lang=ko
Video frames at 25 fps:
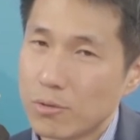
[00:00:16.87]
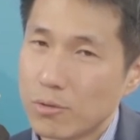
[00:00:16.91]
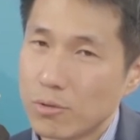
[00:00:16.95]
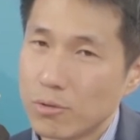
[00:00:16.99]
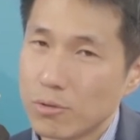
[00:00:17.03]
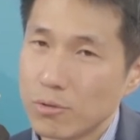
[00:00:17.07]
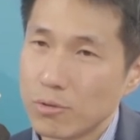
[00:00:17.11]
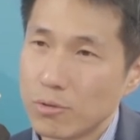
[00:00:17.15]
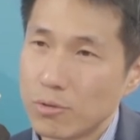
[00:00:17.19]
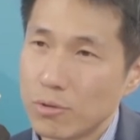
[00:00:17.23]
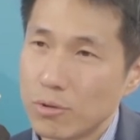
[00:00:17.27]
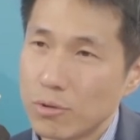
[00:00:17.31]

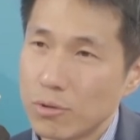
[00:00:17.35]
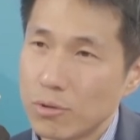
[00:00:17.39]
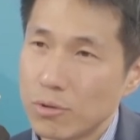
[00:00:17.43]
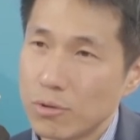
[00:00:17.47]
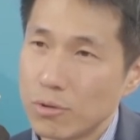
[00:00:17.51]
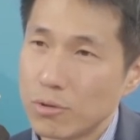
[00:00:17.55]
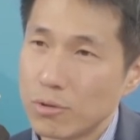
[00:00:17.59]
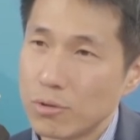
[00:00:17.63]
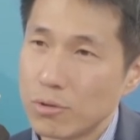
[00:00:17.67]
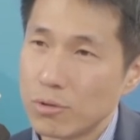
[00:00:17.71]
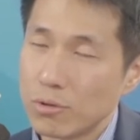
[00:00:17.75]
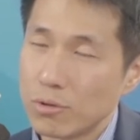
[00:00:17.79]

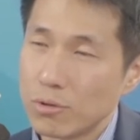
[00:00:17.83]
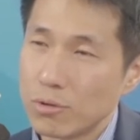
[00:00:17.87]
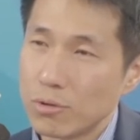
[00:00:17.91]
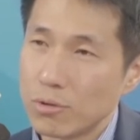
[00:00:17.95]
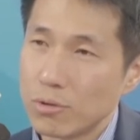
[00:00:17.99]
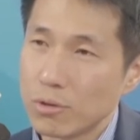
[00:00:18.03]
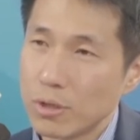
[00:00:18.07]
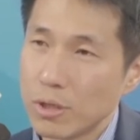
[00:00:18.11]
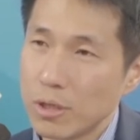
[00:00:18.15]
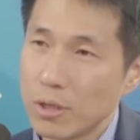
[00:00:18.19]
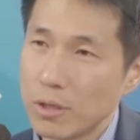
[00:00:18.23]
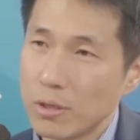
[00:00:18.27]

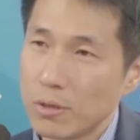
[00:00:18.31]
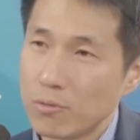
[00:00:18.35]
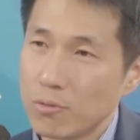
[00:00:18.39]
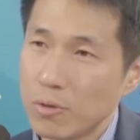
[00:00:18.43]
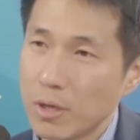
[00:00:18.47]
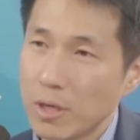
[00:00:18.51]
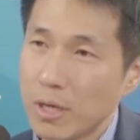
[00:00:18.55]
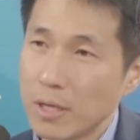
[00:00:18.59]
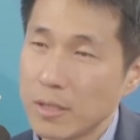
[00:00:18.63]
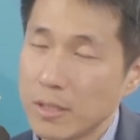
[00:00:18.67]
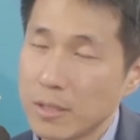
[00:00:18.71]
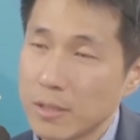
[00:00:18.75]
중국이 예.
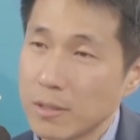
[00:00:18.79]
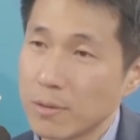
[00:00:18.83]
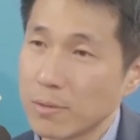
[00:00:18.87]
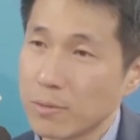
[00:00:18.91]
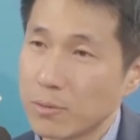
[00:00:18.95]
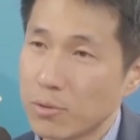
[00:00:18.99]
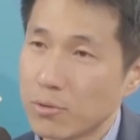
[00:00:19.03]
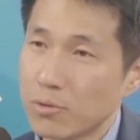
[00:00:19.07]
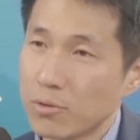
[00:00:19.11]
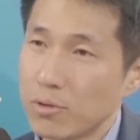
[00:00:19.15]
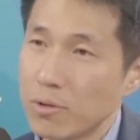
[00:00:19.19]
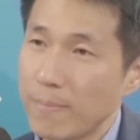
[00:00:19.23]
우리가 이제
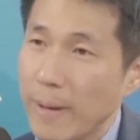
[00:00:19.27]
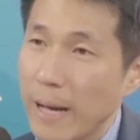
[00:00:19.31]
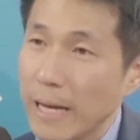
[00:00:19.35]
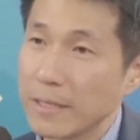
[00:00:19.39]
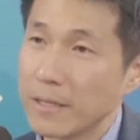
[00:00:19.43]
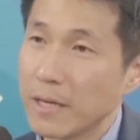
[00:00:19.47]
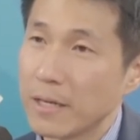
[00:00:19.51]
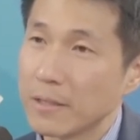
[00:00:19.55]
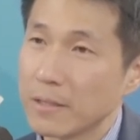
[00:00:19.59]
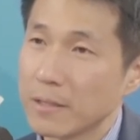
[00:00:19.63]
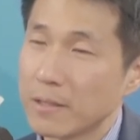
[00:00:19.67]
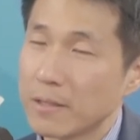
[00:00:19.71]
수출
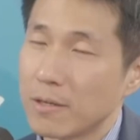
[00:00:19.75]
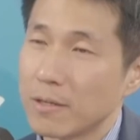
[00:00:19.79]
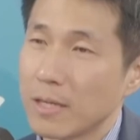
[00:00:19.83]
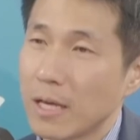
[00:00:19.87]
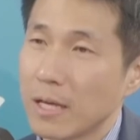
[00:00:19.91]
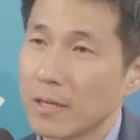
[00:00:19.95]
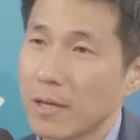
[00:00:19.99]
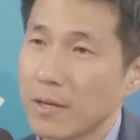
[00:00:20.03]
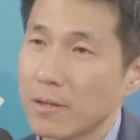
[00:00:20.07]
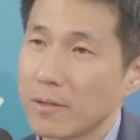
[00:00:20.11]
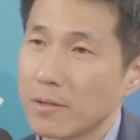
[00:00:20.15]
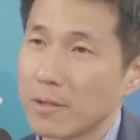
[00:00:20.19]
많이 하는 그런
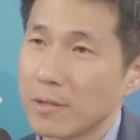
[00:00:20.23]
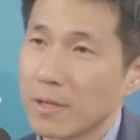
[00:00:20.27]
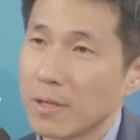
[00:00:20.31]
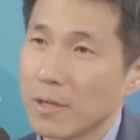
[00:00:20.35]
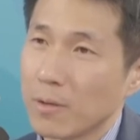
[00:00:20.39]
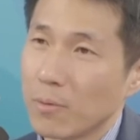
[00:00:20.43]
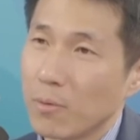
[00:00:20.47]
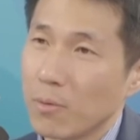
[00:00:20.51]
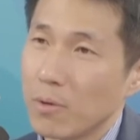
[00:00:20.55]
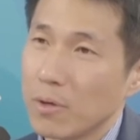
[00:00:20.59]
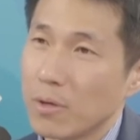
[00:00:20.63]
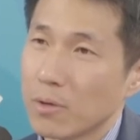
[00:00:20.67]

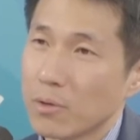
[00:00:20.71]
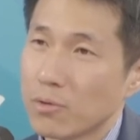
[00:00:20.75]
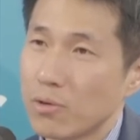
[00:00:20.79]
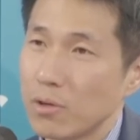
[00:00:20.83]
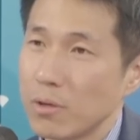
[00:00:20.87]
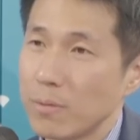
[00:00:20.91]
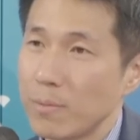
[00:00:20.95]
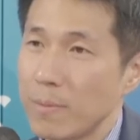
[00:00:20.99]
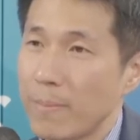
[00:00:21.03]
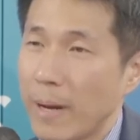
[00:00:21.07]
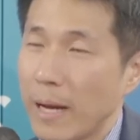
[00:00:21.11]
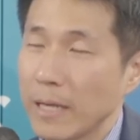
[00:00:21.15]
나라였는데 오히려
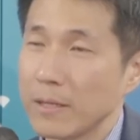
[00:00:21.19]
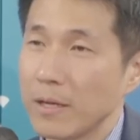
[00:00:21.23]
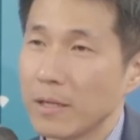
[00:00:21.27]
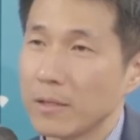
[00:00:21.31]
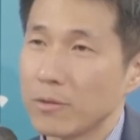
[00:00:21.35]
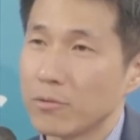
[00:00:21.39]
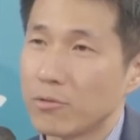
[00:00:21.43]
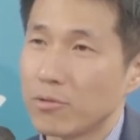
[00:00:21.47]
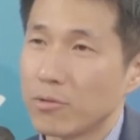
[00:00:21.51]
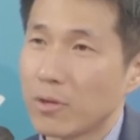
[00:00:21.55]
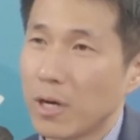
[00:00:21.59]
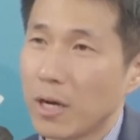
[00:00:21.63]
수입을 많이
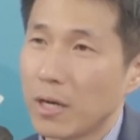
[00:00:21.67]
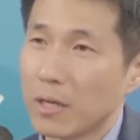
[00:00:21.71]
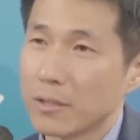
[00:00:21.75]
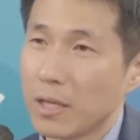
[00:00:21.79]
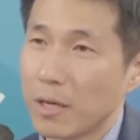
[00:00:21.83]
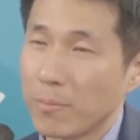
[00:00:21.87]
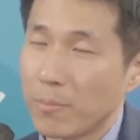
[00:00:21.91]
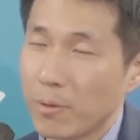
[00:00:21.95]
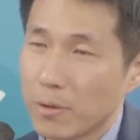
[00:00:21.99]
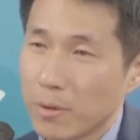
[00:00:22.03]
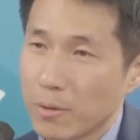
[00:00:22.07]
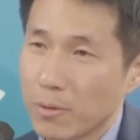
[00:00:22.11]
하는 국가가
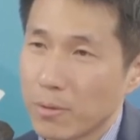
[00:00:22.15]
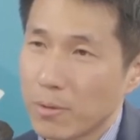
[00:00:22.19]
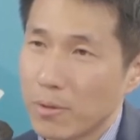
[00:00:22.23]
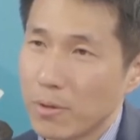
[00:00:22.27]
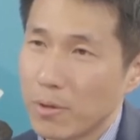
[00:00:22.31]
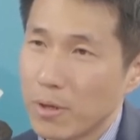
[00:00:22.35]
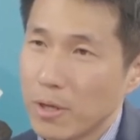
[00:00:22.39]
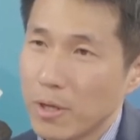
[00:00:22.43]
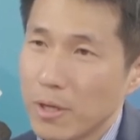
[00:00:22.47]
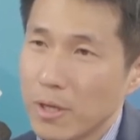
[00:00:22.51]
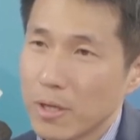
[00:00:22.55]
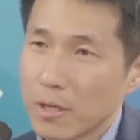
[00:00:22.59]
돼버렸고
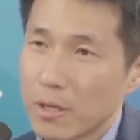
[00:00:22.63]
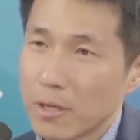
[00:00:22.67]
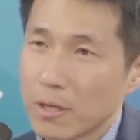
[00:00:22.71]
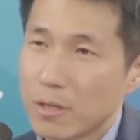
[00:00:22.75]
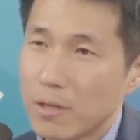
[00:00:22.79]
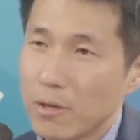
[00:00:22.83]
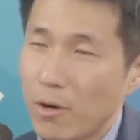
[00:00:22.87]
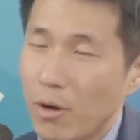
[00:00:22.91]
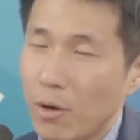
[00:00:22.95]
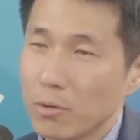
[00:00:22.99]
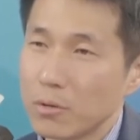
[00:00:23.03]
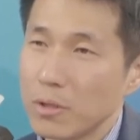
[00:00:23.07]
예. 그럼
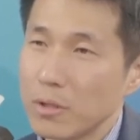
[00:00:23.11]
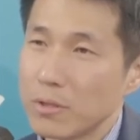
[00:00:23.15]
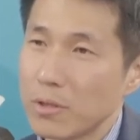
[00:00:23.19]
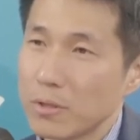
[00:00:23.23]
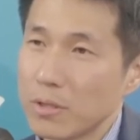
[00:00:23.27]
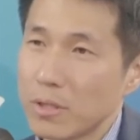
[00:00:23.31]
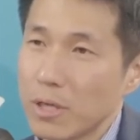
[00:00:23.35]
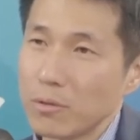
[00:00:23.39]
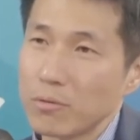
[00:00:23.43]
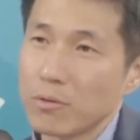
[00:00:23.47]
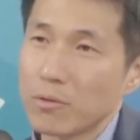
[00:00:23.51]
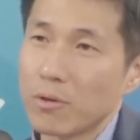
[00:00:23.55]
그거 어디서
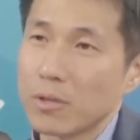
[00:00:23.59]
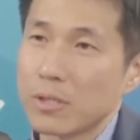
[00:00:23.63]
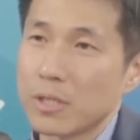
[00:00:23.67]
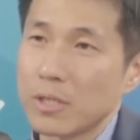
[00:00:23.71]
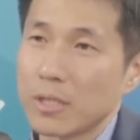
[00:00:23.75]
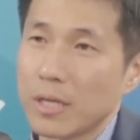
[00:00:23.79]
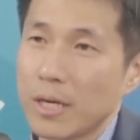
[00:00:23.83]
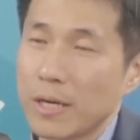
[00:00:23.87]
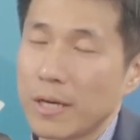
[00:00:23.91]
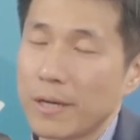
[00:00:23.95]
채울 것이냐.